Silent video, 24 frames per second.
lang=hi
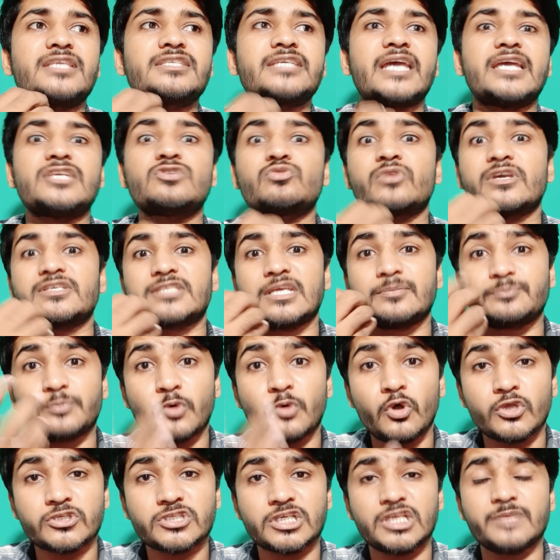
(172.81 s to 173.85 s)
अच्छा एजुकेशन
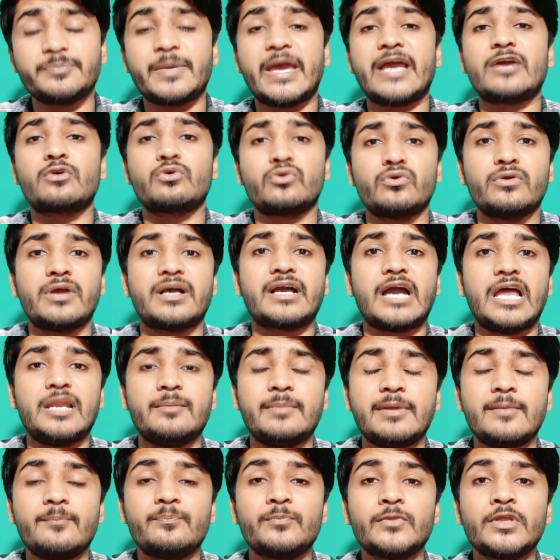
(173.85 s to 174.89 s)
पहुंच ही नहीं पाया कोरोना काल
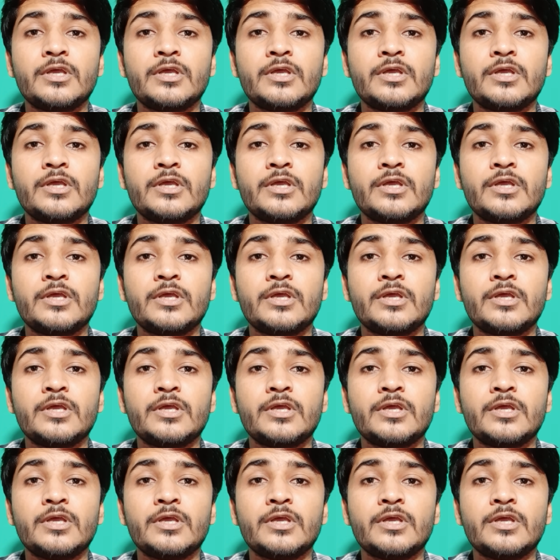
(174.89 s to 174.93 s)
में